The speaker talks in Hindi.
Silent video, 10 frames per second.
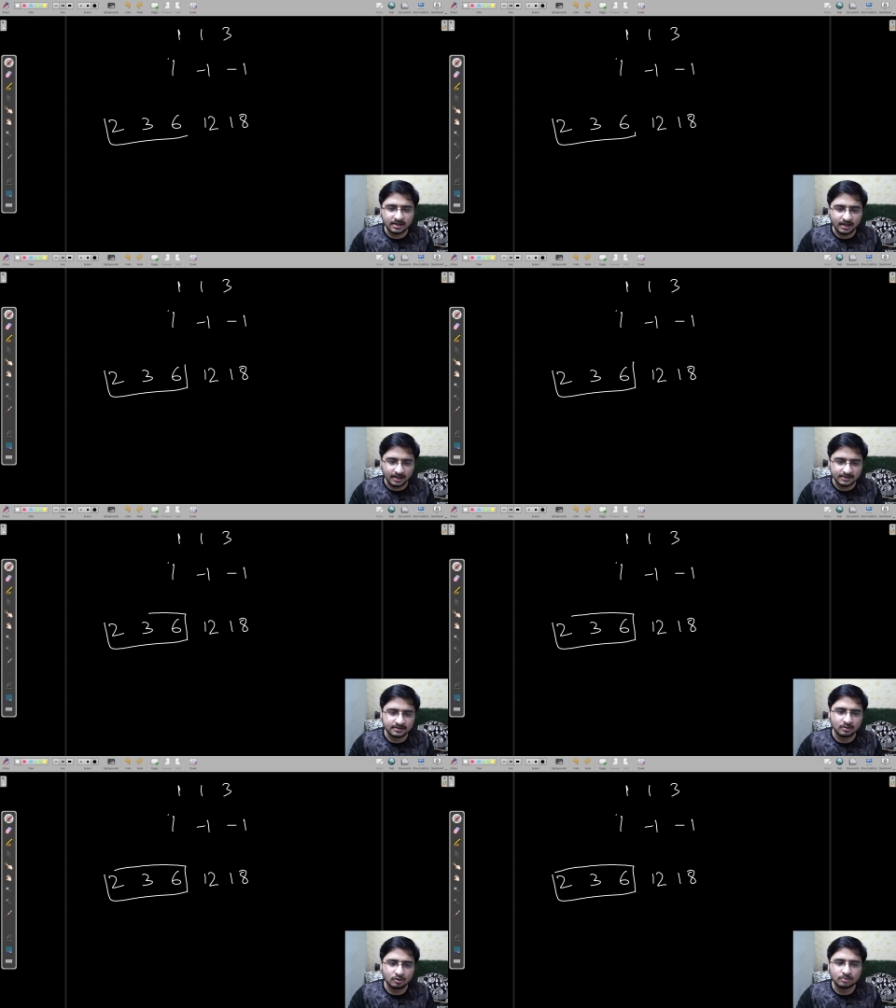एज अ
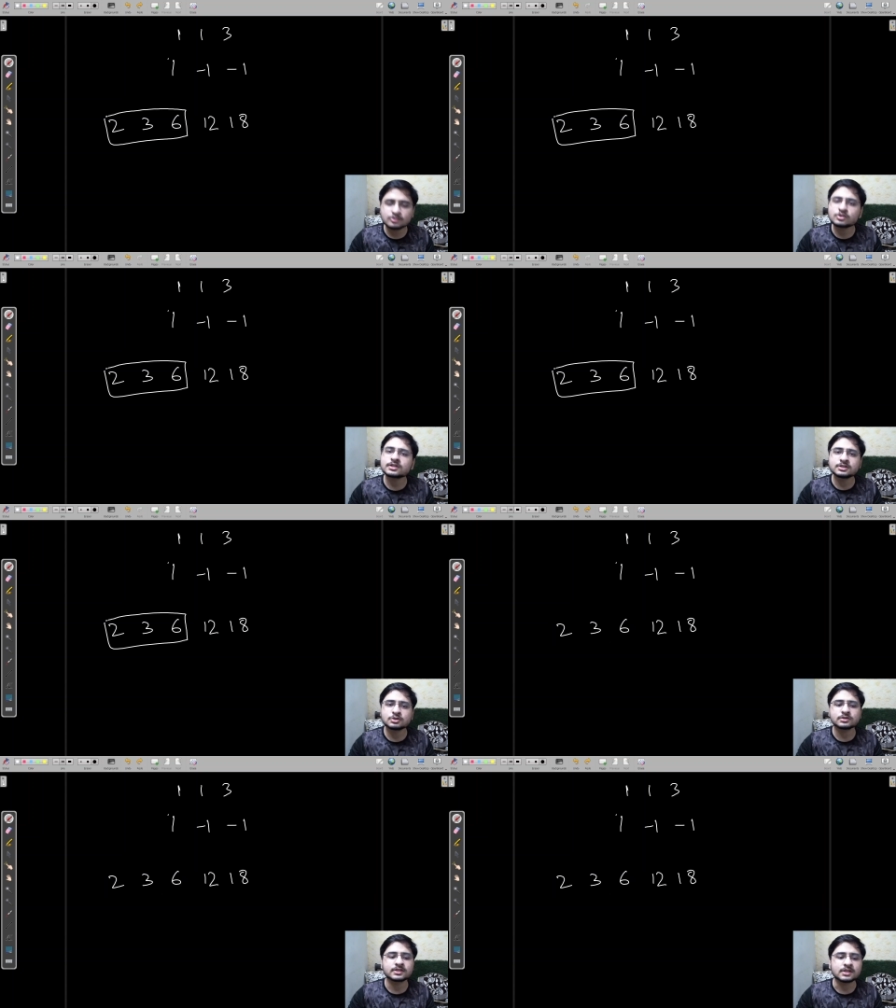होल भी तो एक
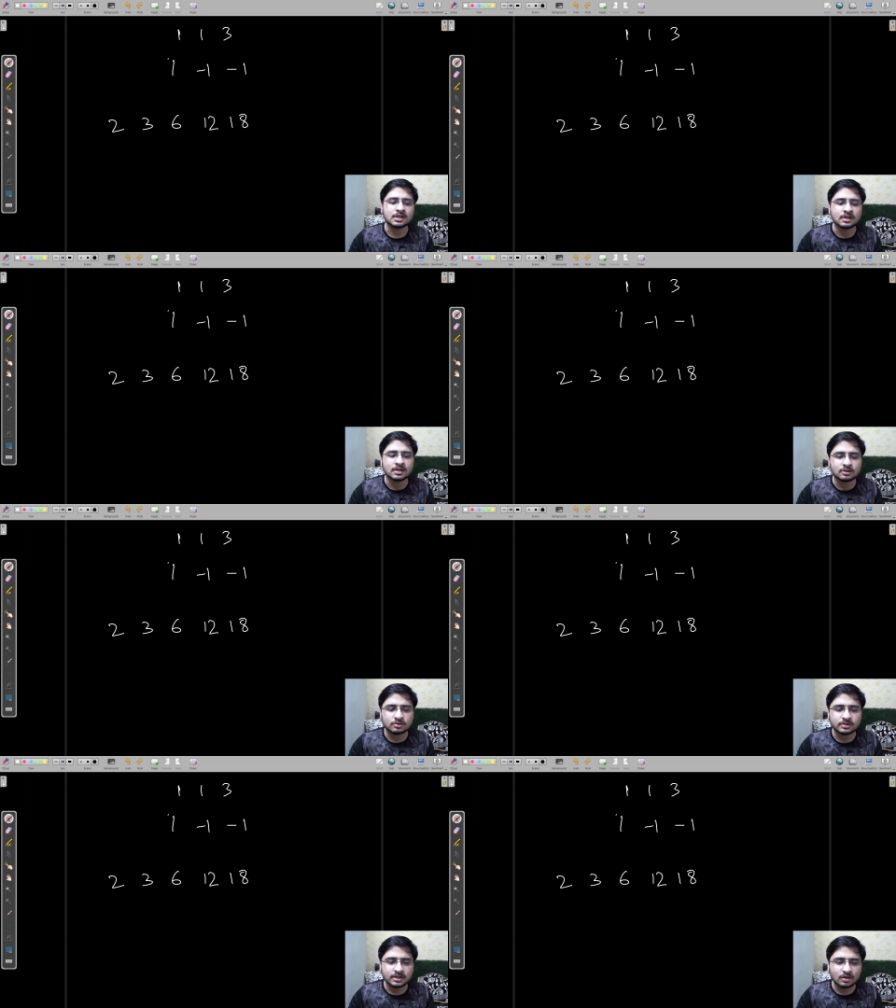सीक्वेंस है ना तो
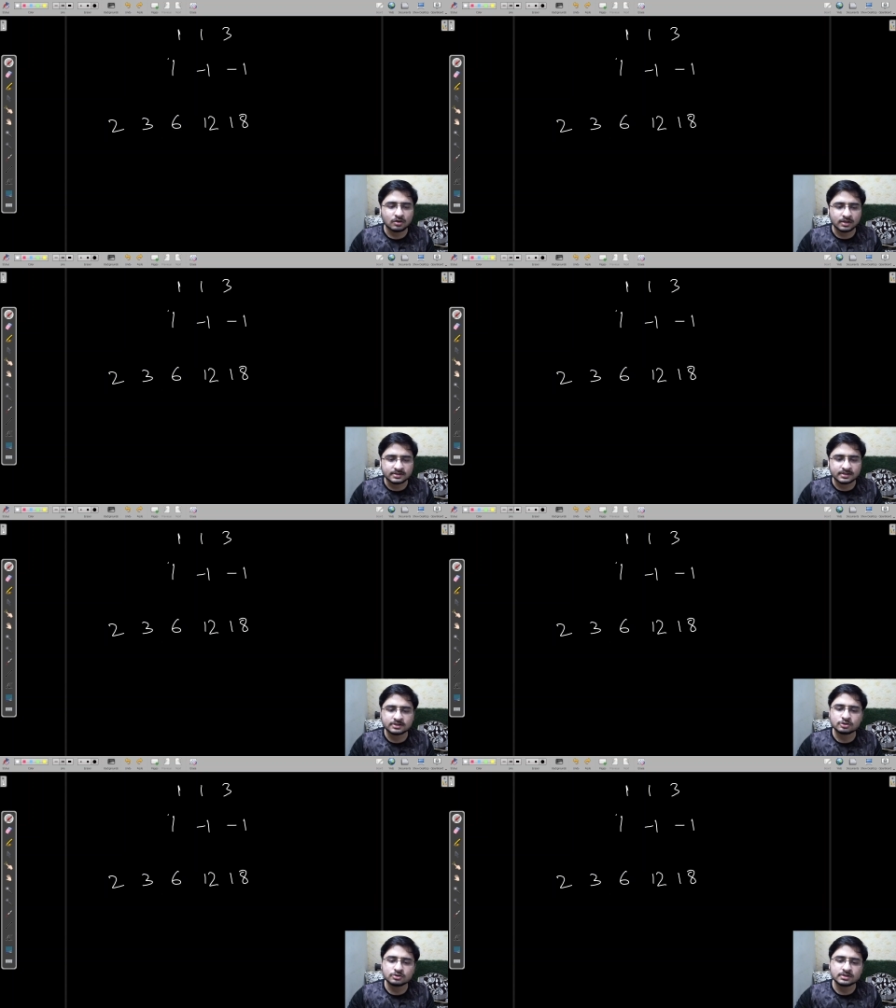ये क्या हो गया सिक्स
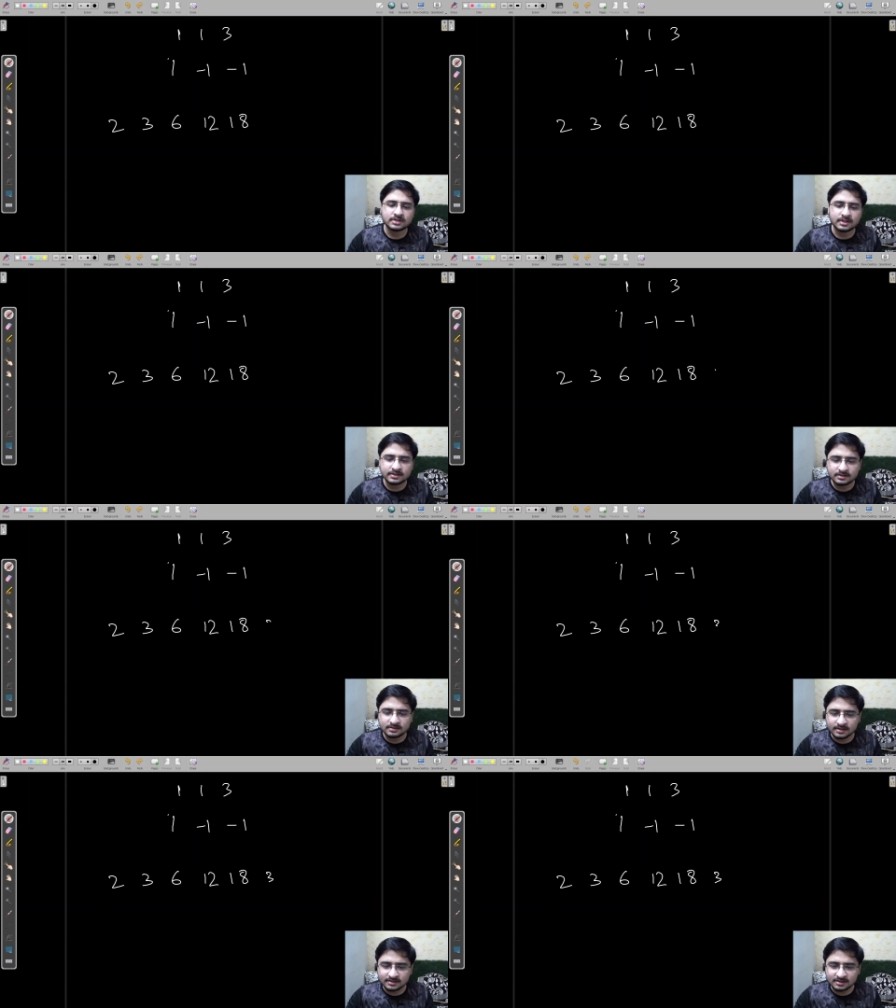इंटू सिक्स थर्टी सिक्स
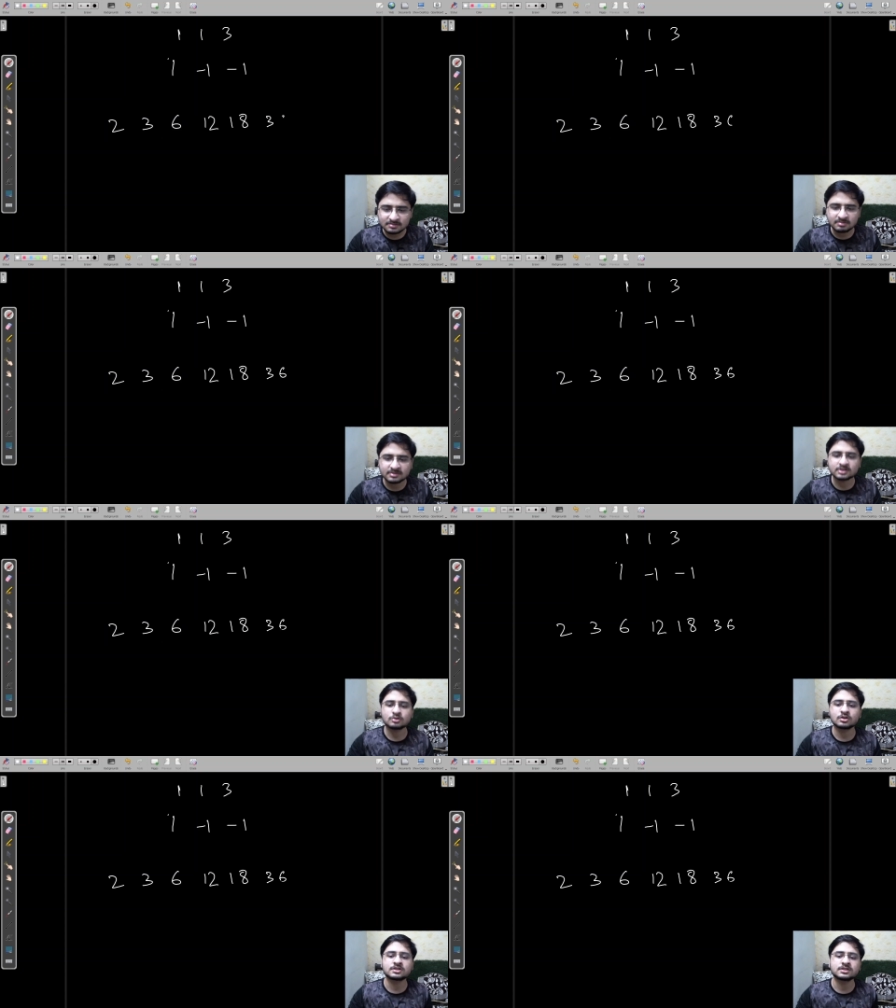थर्टी सिक्स भी प्रेजेंट
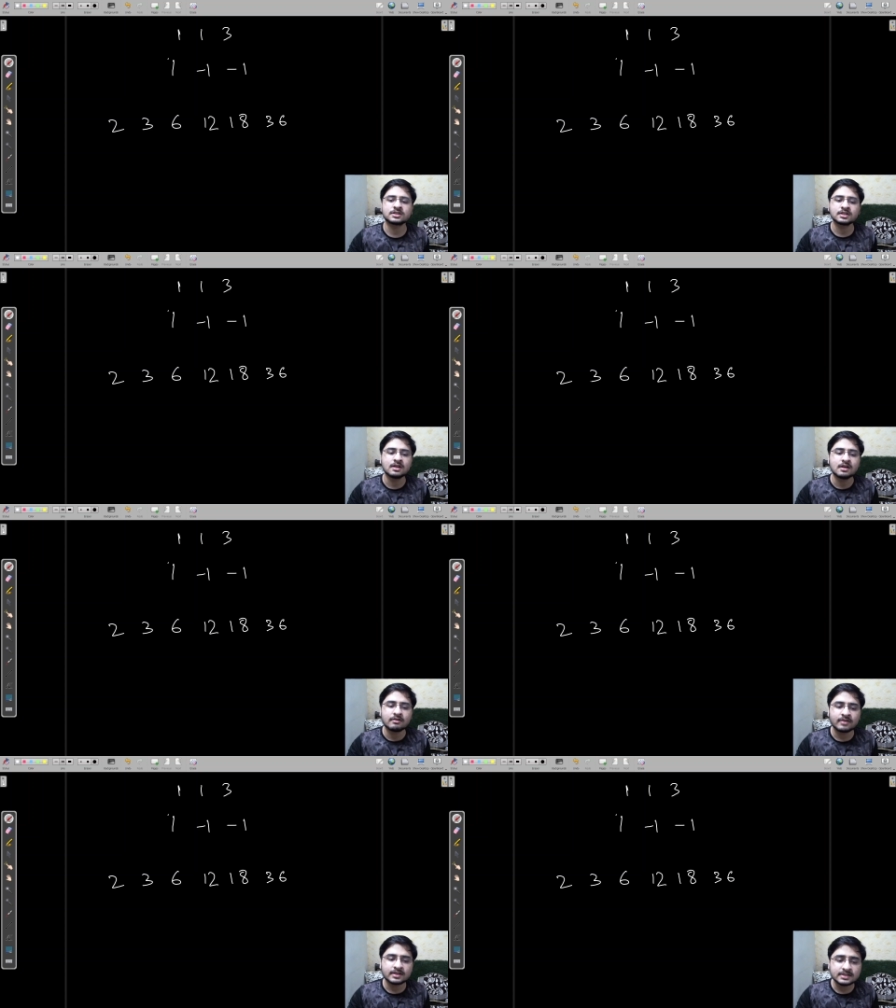होना चाहिए
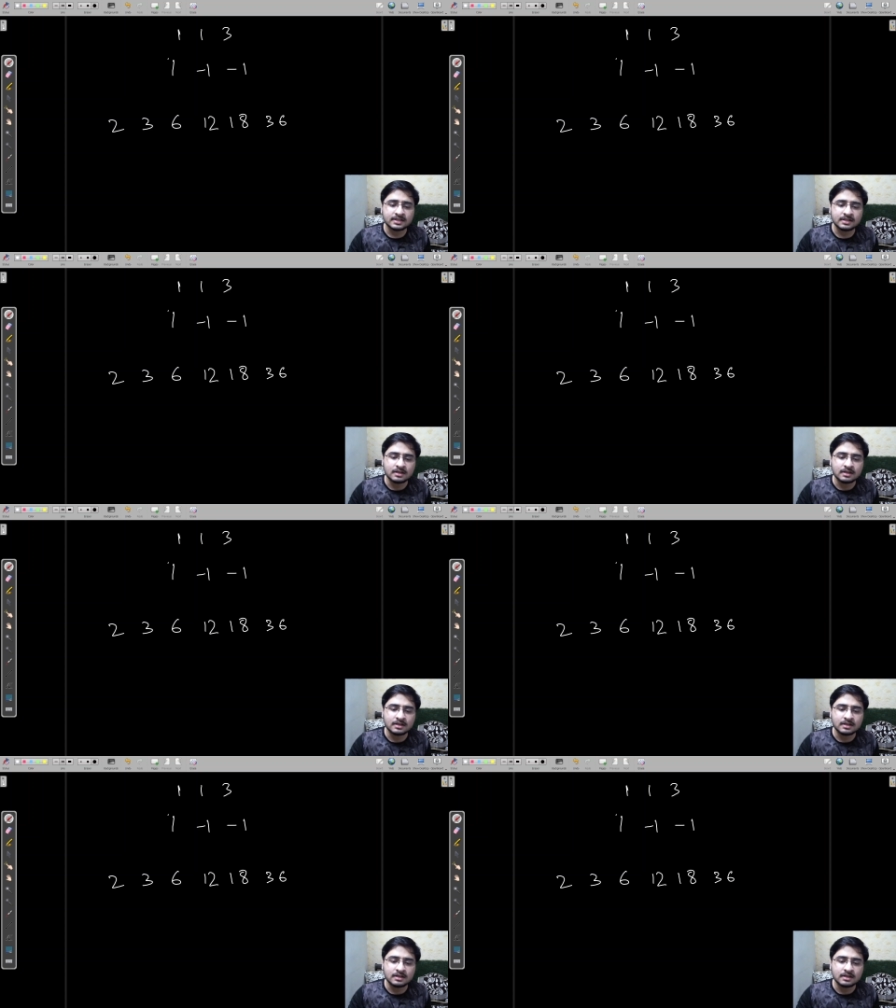वैसे ही